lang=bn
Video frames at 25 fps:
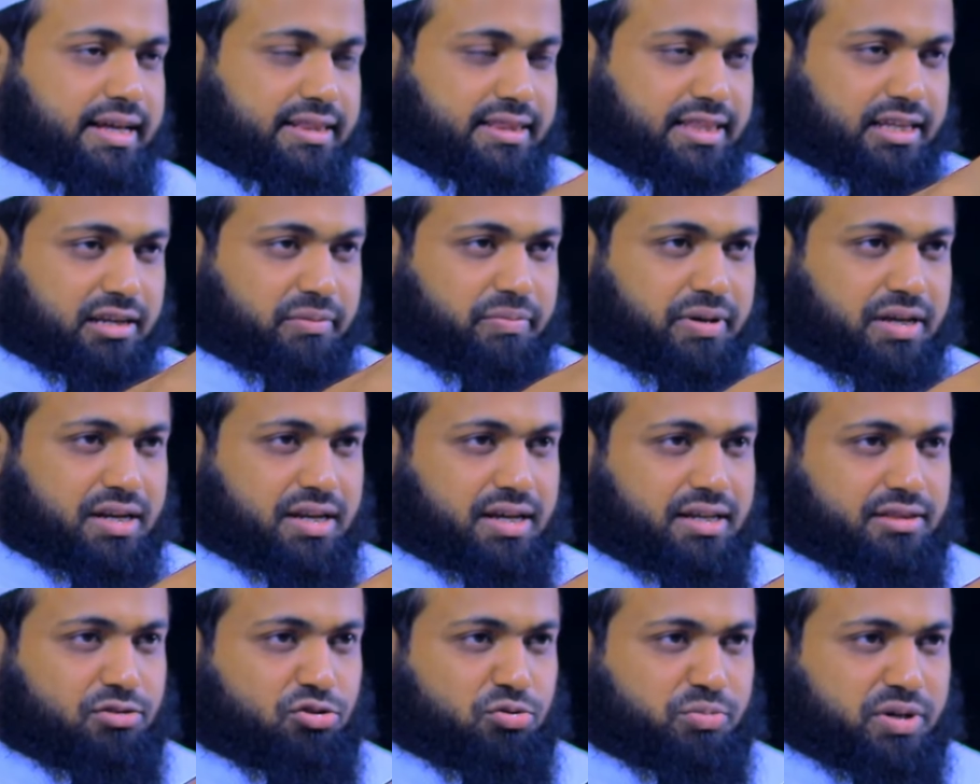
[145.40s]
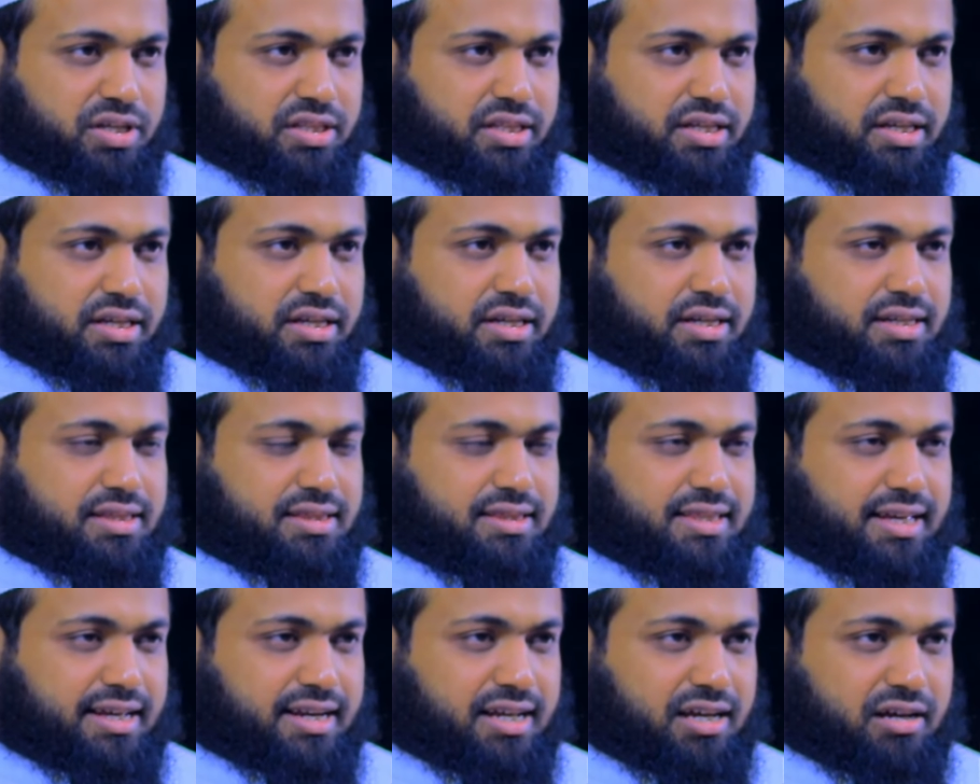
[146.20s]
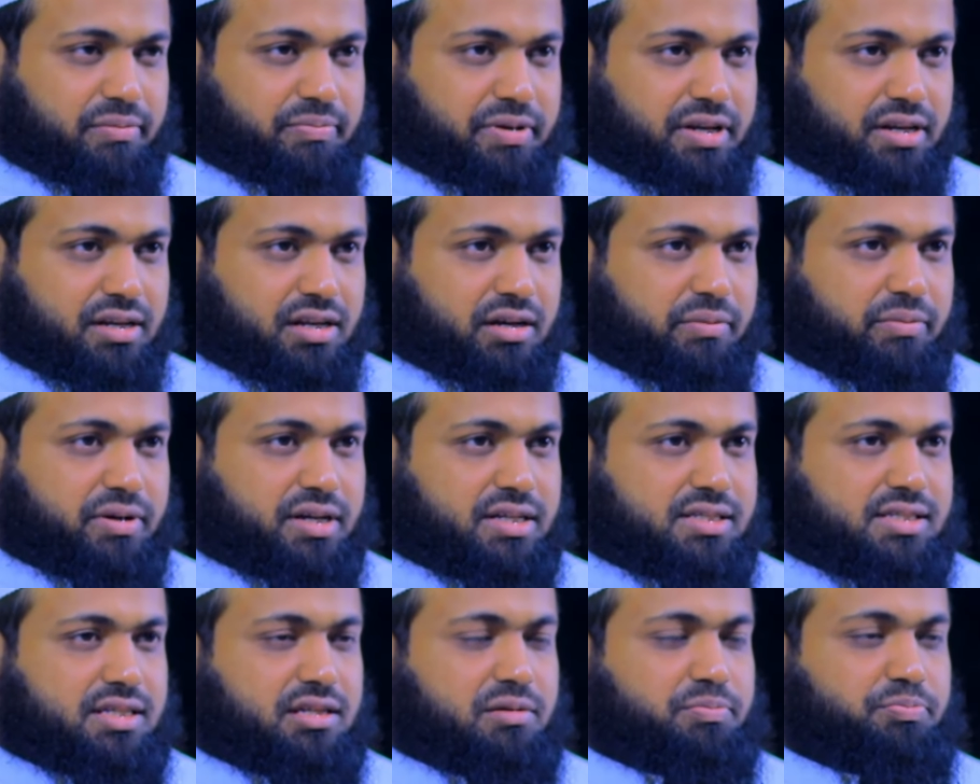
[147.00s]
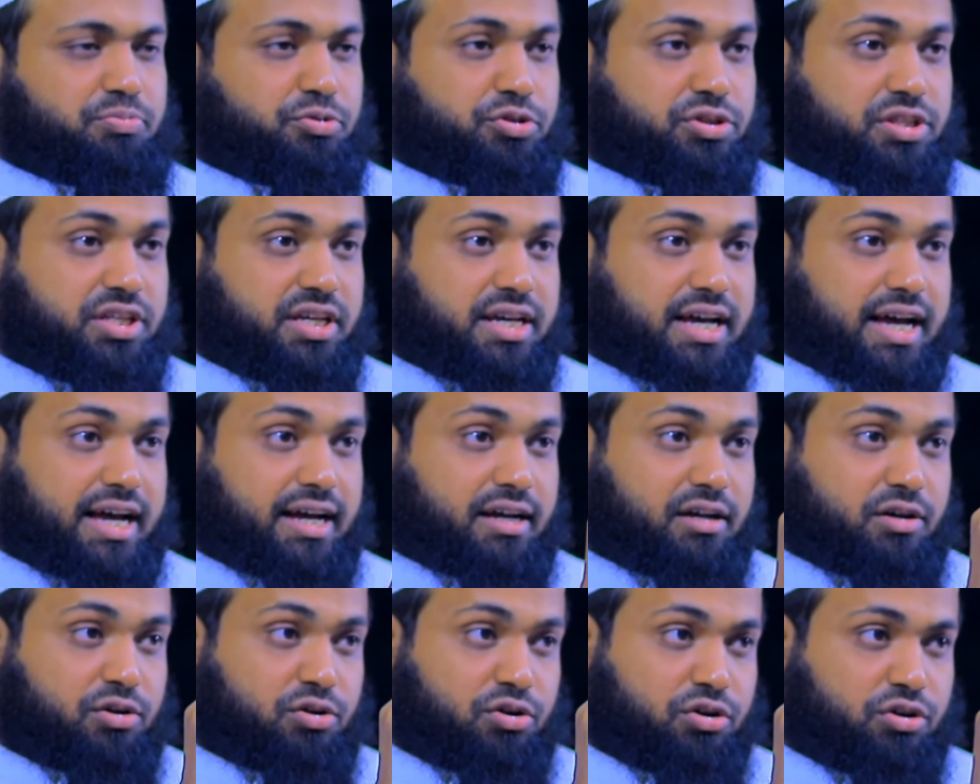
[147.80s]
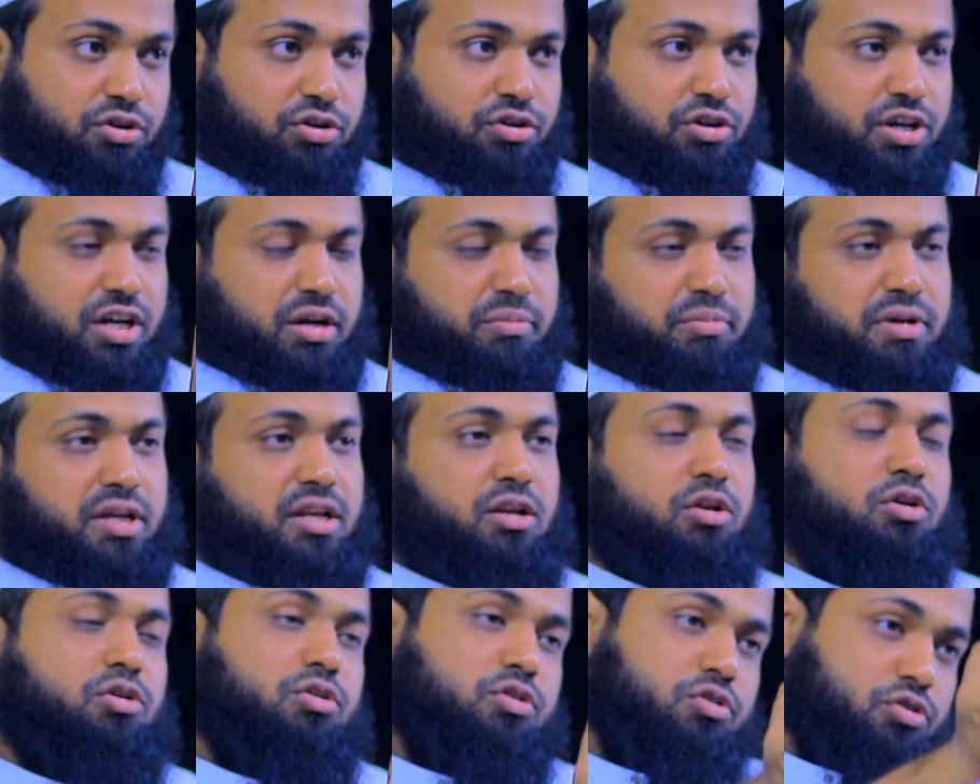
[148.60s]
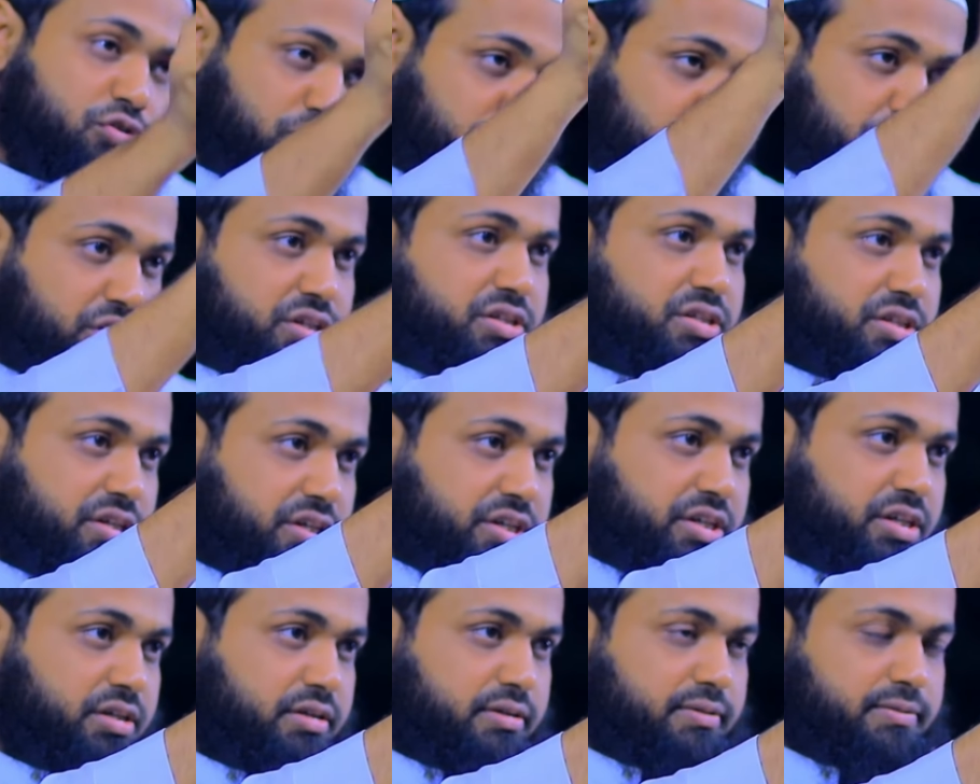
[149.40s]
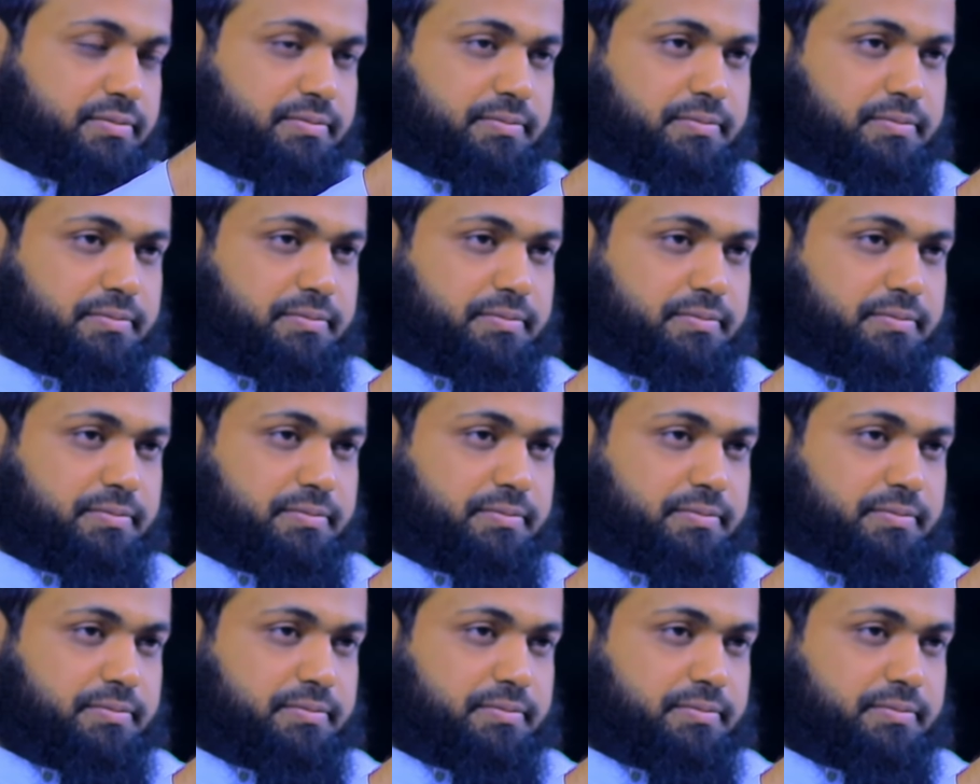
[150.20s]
রাতের বেলা তোমাদের তারাবির নামাজের প্রতি আগ্রহ আমি লক্ষ্য করেছি